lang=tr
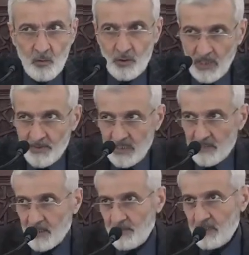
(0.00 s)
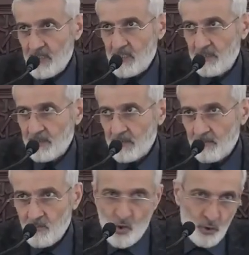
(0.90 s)
Üyey bin Ahtab'ın kızıdır.
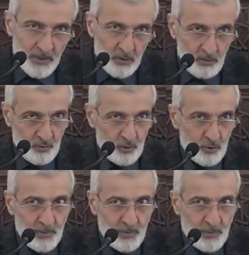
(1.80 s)
Müslüman olmuştur.